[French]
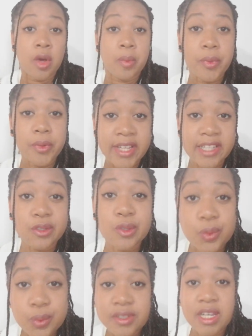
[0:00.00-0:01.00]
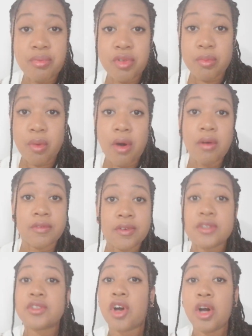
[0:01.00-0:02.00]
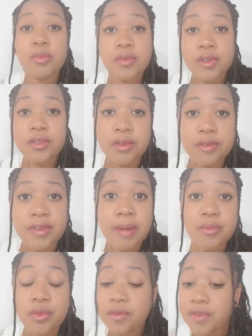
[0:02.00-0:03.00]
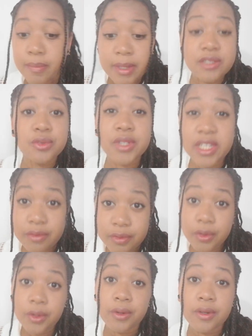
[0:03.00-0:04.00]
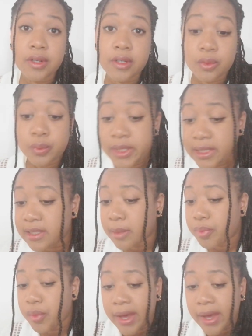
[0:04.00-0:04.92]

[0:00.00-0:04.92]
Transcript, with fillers: Peut-être que tout simplement, votre homme ou votre femme ne fait pas ce qu'il faut. Oui, ça peut